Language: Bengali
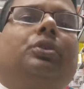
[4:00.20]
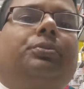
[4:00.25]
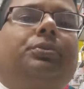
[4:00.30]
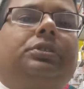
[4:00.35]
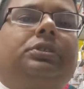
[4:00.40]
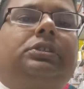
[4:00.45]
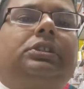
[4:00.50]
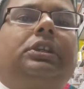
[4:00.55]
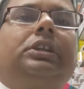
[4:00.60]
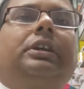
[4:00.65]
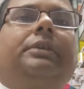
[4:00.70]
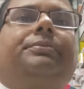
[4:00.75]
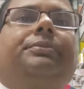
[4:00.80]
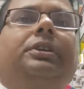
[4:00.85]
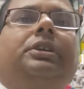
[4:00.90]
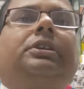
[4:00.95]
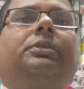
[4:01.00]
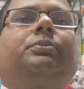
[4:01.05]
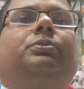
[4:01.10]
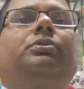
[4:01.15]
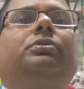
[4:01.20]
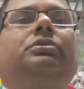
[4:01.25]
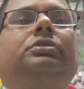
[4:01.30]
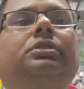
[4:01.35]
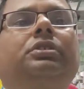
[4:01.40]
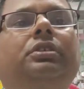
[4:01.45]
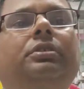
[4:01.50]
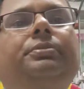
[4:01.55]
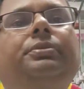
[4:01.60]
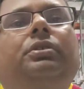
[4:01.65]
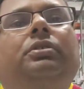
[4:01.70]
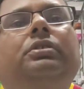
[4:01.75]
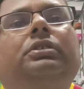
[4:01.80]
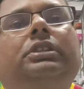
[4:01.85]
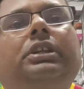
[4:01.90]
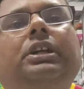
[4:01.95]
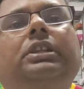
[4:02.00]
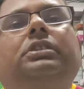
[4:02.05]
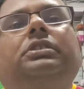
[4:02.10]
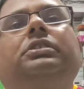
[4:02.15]
সমস্যায় আপনাকে ভুগতে হবে
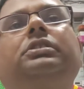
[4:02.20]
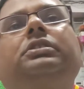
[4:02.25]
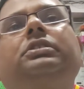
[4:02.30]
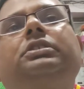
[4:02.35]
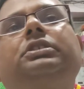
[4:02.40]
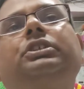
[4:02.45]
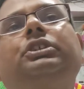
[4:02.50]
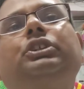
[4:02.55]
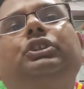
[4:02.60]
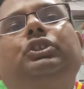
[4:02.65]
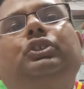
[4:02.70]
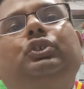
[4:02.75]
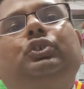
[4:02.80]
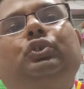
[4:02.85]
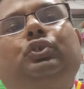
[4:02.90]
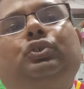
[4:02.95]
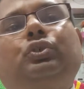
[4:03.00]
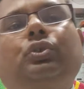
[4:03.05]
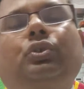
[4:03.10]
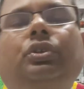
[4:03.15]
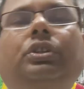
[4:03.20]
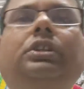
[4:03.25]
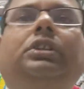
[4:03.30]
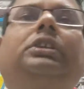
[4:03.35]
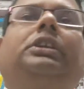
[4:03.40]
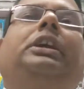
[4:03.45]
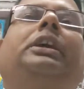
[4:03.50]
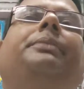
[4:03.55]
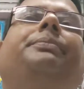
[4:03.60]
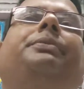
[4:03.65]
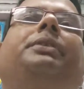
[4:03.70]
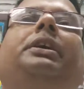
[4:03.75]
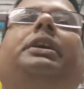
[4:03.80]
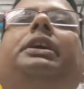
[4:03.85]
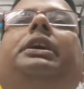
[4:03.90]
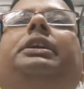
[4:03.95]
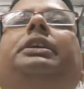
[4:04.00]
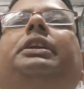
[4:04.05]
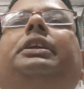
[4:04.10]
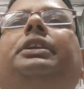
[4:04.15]
অর্থাৎ শরীরকে আপনাকে
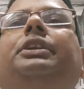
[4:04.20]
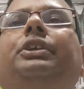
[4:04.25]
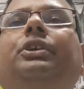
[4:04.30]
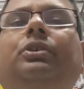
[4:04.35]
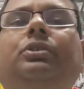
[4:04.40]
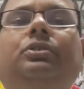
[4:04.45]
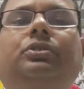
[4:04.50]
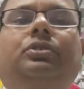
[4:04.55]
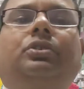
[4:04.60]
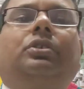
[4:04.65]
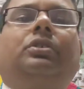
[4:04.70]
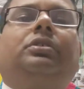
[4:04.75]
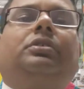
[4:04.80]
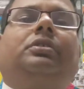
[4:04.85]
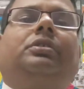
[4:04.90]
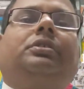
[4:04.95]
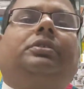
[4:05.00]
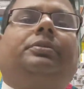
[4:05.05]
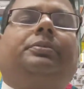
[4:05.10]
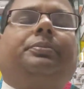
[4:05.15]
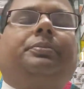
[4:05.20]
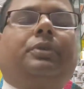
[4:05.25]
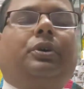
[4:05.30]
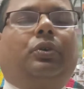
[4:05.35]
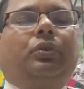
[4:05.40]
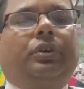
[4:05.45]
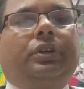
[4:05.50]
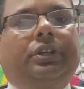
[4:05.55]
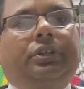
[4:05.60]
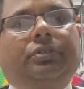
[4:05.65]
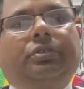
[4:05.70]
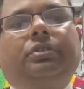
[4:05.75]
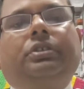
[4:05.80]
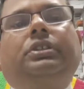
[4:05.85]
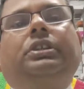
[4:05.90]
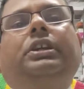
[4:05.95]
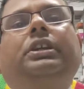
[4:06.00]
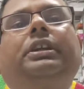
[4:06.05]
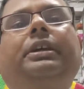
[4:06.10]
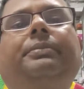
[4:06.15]
একটা নিয়ন্ত্রণ বা ওয়েট
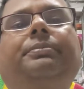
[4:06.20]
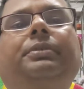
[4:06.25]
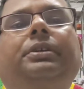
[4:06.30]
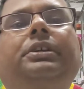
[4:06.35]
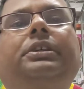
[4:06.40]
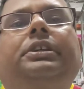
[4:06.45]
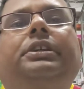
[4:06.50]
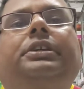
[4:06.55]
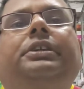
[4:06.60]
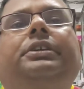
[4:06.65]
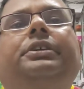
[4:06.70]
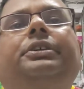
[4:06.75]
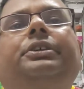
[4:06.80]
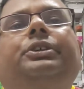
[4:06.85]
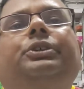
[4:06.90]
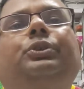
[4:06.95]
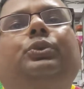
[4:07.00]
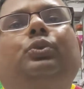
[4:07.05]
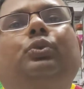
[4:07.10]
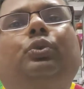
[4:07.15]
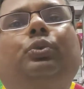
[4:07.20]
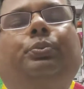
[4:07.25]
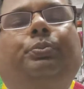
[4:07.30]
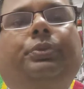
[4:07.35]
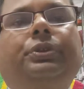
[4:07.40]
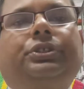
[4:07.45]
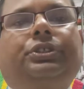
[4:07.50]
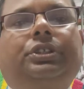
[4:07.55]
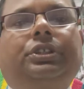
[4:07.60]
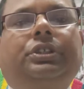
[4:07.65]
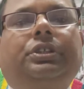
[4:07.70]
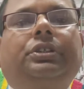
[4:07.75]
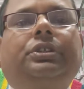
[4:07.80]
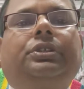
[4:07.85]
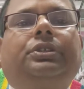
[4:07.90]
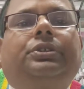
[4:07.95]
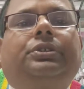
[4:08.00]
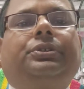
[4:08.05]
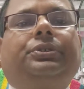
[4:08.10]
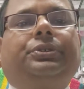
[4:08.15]
অনুযায়ী আপনাকে খুব বেশি
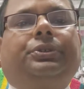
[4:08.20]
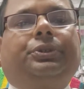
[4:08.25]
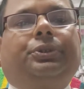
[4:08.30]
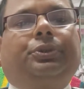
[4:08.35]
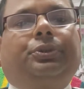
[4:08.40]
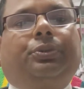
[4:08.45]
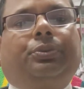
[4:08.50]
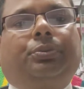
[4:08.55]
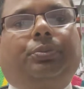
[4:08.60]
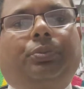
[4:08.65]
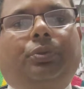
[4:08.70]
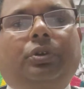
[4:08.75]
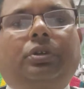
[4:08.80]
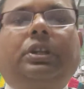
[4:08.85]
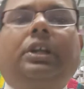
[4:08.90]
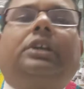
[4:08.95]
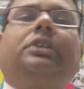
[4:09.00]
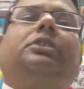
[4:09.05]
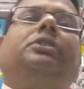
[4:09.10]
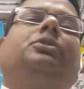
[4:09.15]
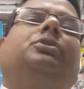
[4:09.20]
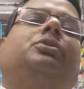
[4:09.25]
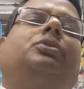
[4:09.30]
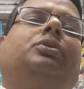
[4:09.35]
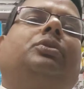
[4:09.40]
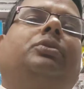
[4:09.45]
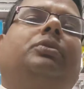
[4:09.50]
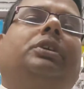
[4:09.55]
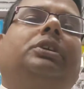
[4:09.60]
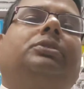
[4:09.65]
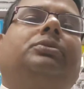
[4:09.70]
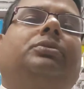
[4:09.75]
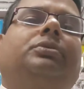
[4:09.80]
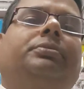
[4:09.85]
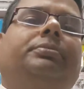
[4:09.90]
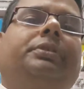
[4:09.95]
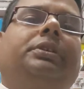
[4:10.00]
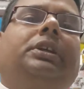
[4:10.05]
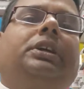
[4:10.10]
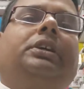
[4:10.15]
মোটা কিন্তু হওয়া
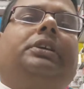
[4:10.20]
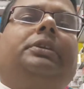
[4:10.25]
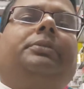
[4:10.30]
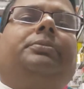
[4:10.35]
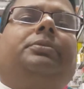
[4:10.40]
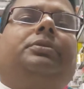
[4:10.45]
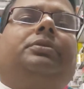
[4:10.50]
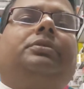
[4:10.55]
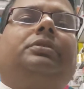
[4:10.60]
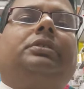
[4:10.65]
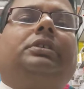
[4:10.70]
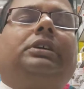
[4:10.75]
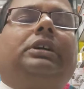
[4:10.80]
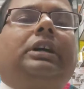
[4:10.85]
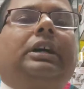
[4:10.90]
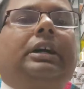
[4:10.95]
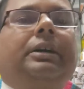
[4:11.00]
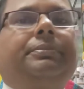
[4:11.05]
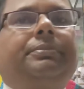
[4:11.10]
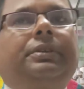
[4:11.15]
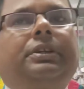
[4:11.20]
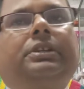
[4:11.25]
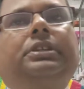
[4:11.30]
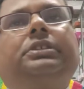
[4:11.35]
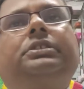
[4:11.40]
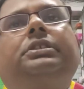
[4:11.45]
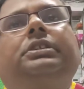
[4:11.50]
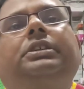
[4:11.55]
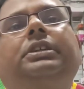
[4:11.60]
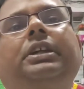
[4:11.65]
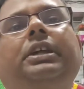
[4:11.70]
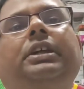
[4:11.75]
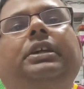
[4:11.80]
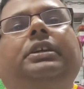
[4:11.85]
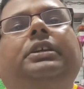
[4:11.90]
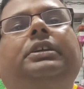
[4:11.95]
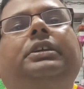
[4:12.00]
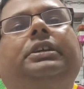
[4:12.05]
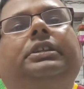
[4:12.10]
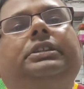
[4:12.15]
চলবে না এবং আপনাকে সেটা
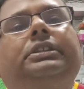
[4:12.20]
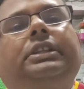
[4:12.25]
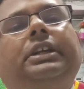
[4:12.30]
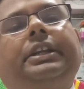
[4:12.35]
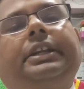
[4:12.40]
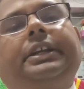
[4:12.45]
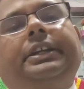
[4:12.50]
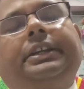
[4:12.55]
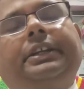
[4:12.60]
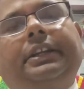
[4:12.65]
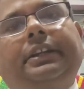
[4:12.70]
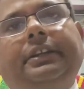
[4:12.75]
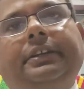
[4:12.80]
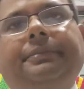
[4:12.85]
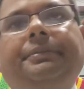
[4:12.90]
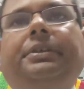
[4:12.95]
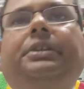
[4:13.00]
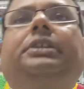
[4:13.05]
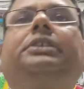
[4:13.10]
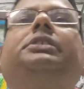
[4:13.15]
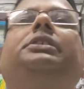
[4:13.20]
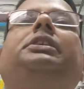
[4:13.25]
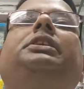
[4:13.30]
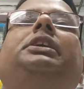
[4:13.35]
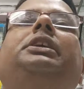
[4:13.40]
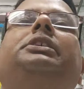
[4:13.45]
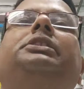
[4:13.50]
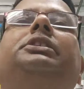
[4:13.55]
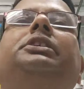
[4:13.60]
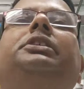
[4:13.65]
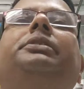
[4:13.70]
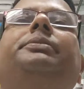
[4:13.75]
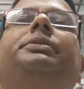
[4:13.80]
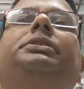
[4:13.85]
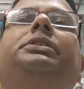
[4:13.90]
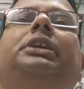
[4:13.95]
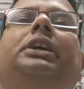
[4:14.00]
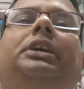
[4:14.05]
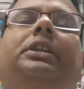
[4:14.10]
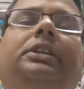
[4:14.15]
তার একটা লিমিটেশন রাখতে হবে
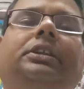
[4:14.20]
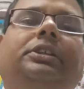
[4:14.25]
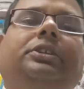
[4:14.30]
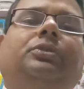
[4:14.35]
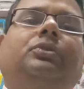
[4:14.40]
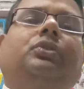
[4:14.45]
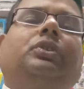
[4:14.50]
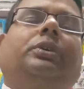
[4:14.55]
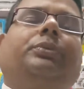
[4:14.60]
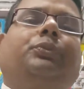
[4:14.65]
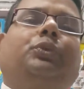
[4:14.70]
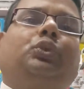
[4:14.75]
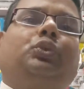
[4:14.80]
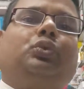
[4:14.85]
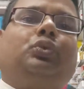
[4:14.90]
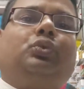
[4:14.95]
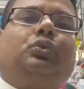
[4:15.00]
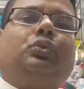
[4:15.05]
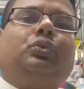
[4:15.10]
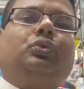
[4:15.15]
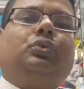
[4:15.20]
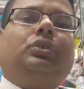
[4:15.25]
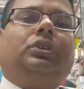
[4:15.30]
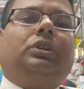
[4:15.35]
তাহলে কিন্তু আপনি শুধু